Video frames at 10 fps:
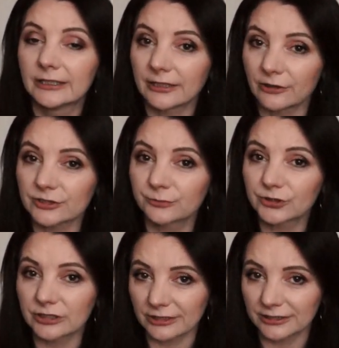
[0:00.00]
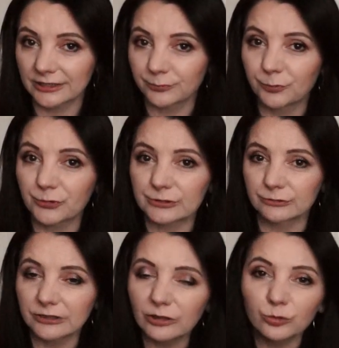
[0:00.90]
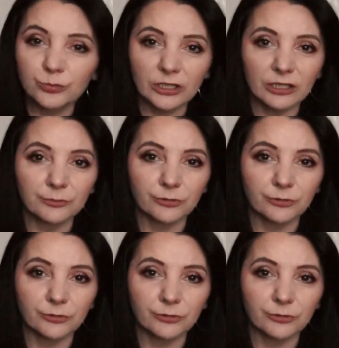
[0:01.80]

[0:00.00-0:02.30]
Ja osobiście takich po prostu nie lubię,